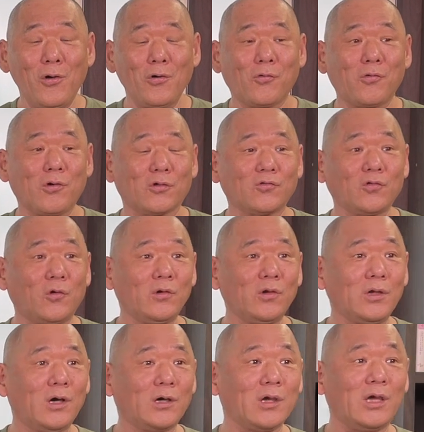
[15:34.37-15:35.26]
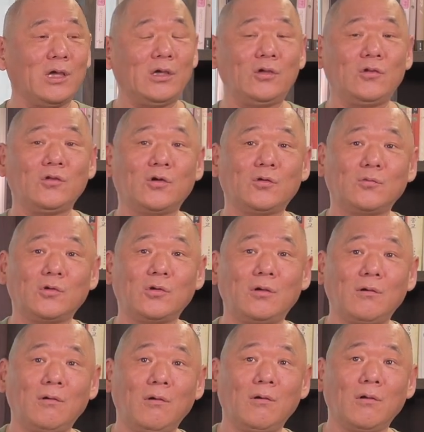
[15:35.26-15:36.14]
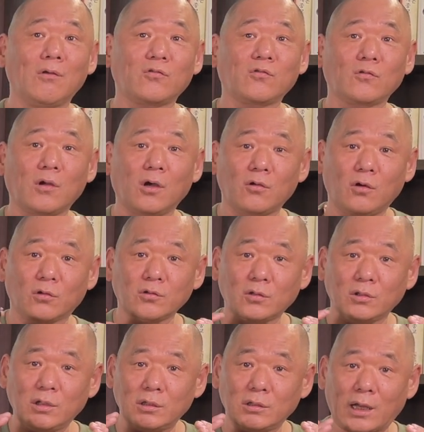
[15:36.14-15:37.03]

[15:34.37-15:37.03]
그러나 성리학의 이념을 그러니까 어떤 이